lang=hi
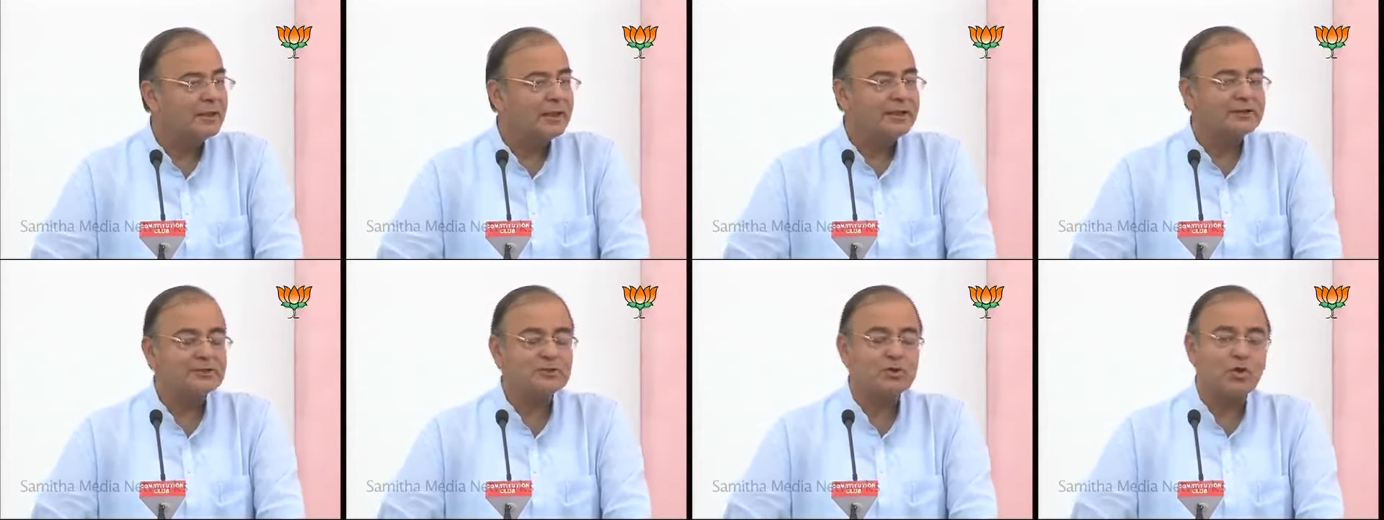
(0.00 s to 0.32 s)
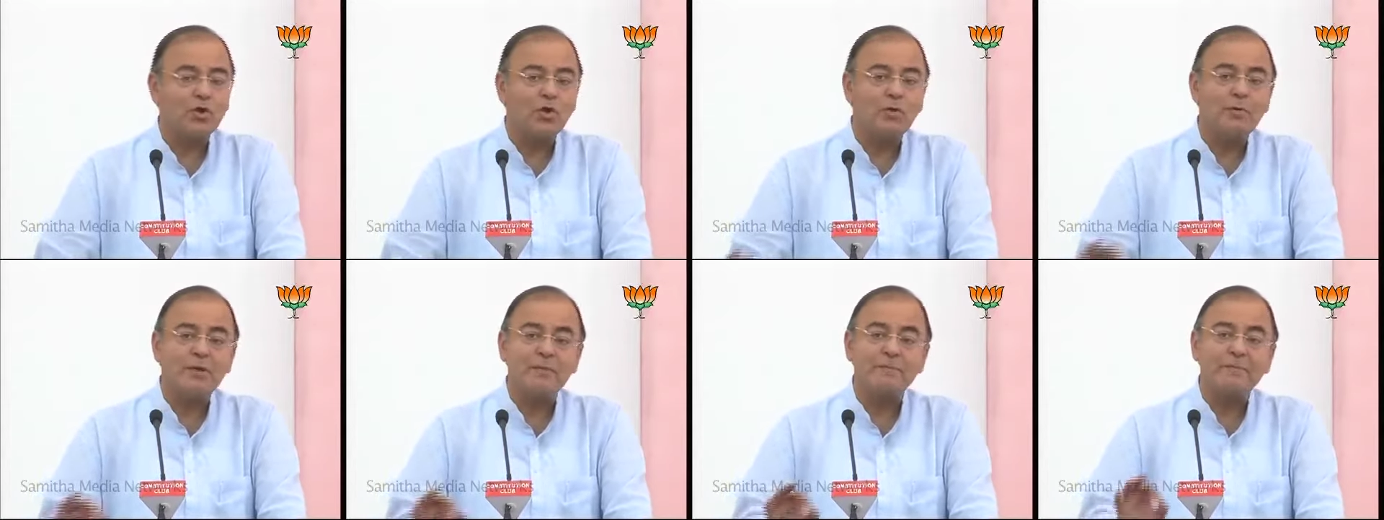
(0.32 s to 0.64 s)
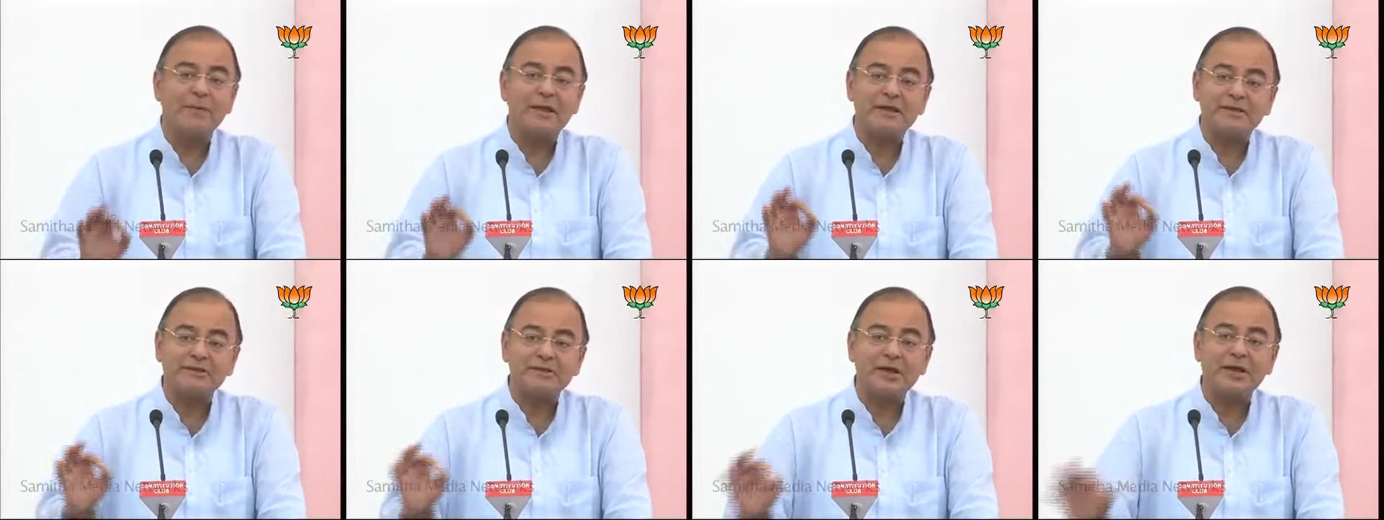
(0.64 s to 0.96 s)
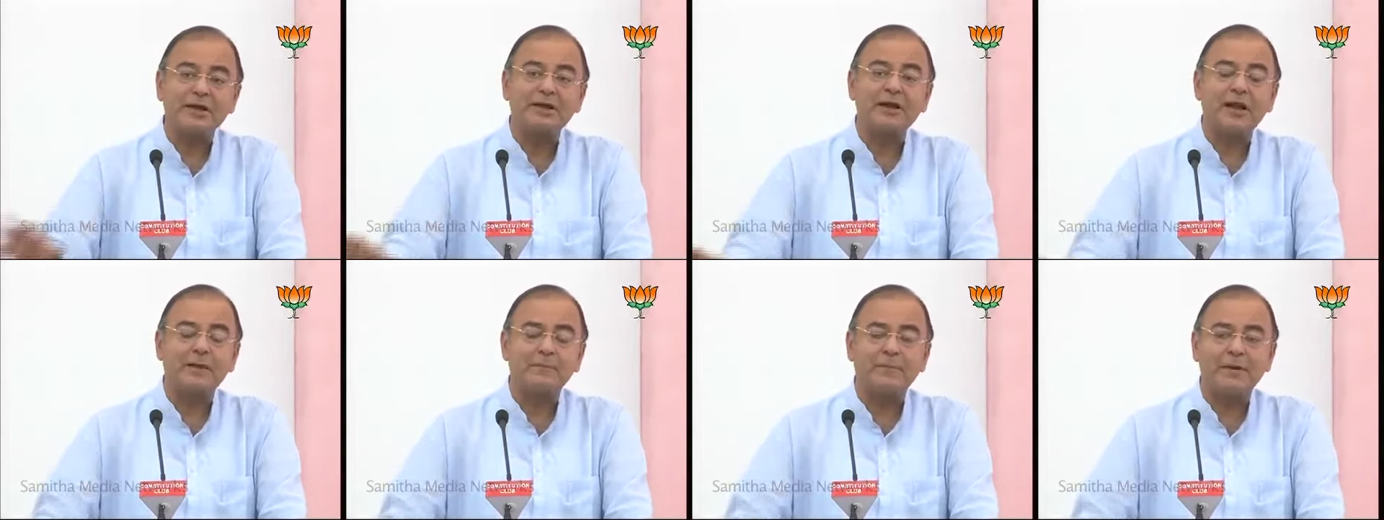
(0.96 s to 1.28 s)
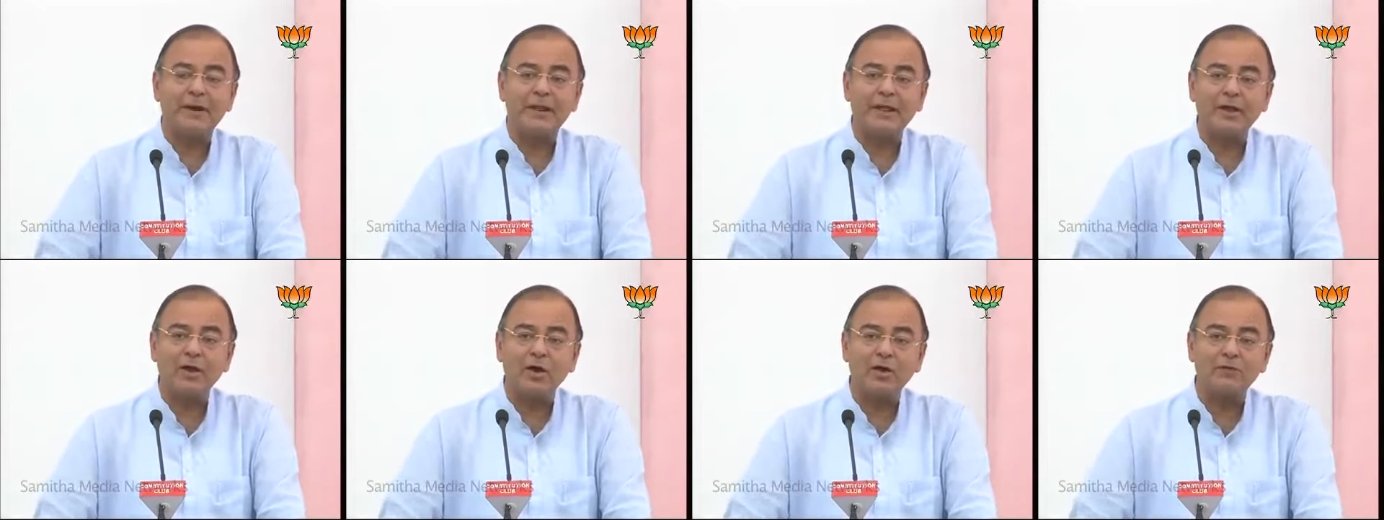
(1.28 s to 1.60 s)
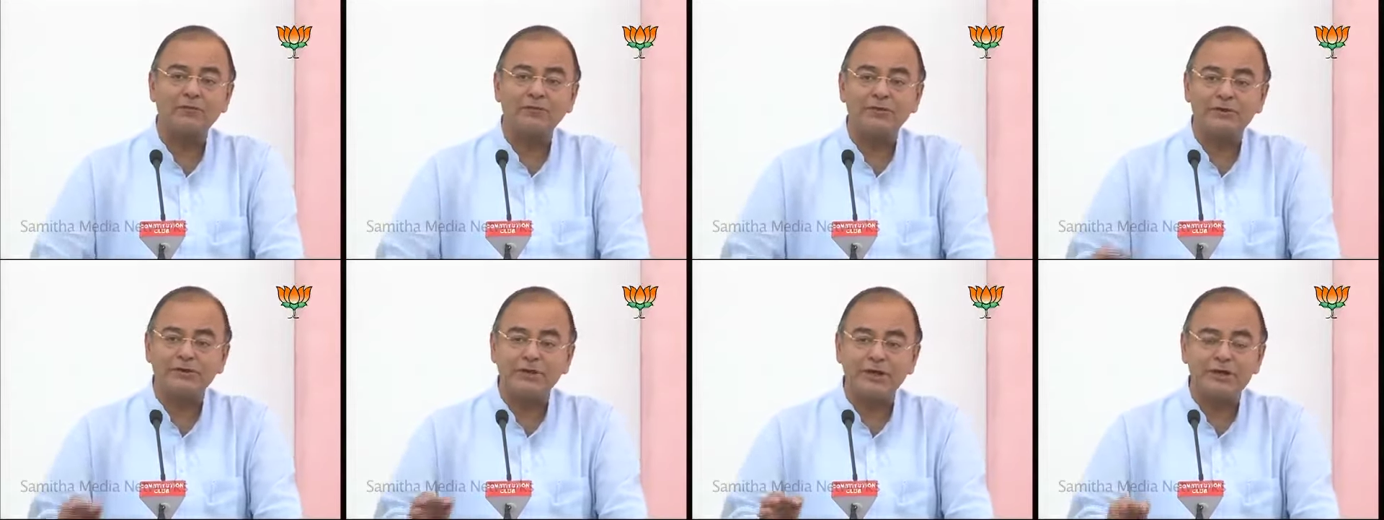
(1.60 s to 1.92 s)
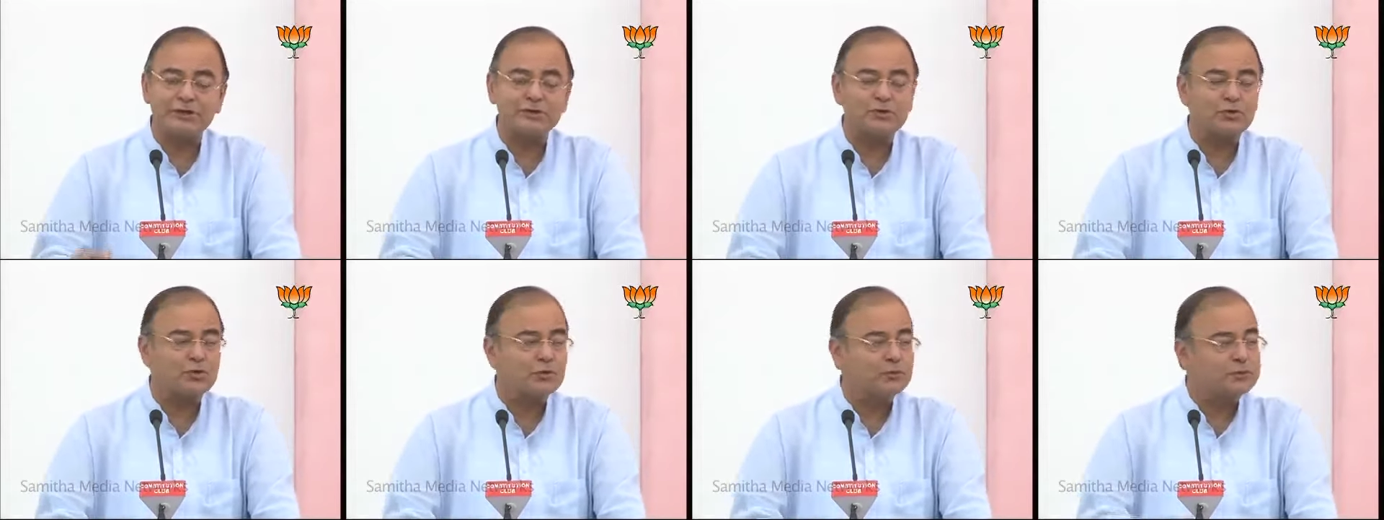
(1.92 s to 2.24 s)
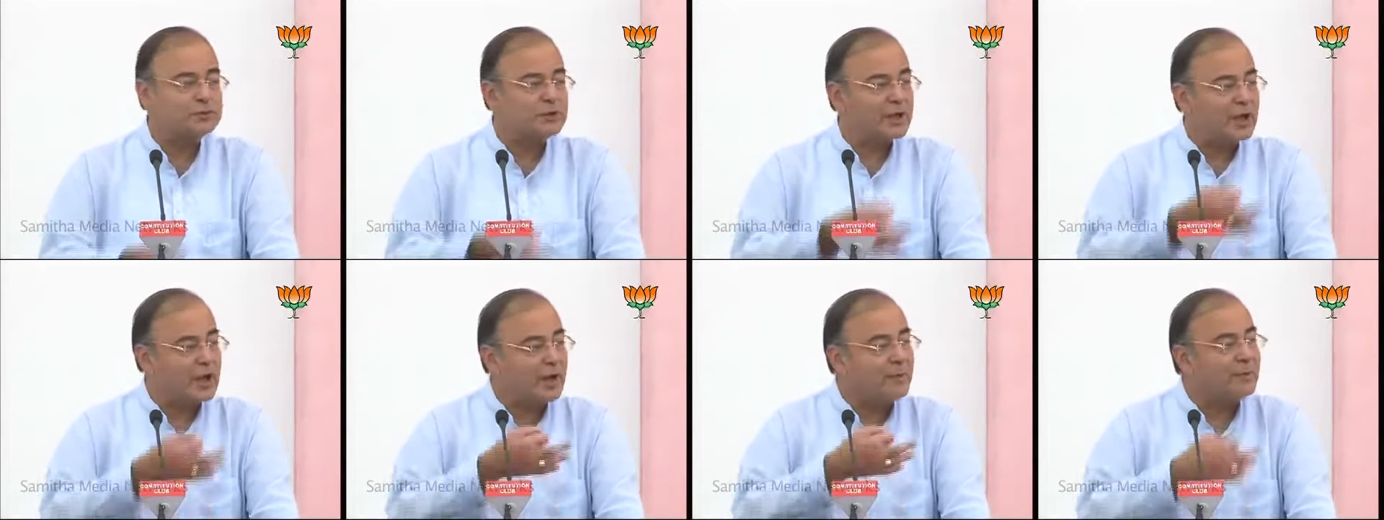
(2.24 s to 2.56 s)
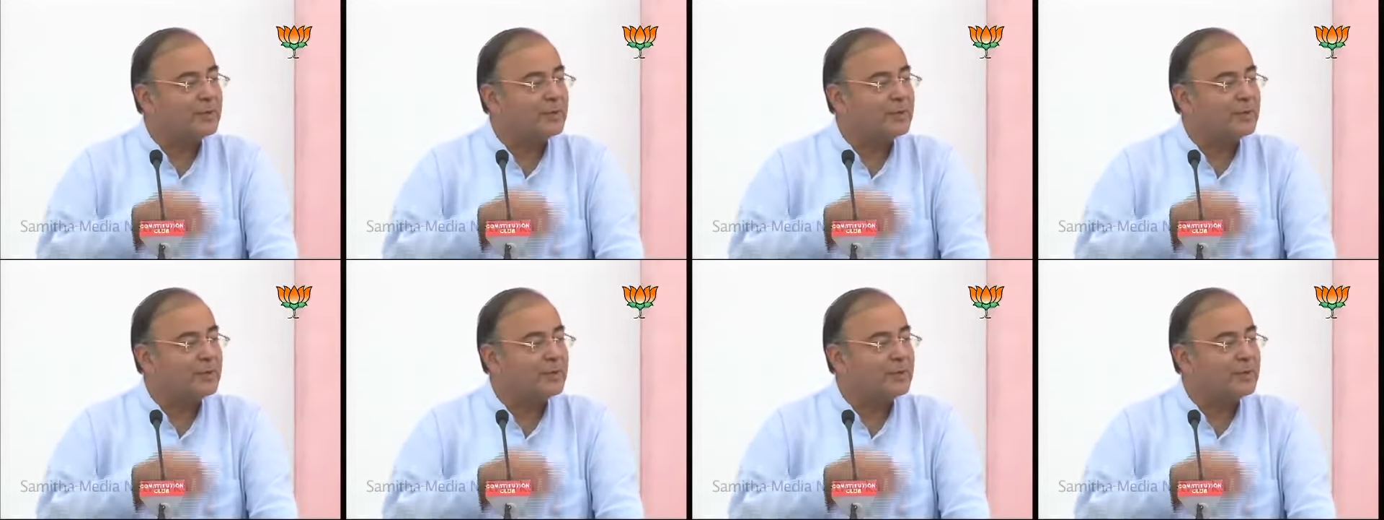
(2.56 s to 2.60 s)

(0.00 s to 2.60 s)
इसको हमें पहचानना पड़ेगा और विशेष रूप से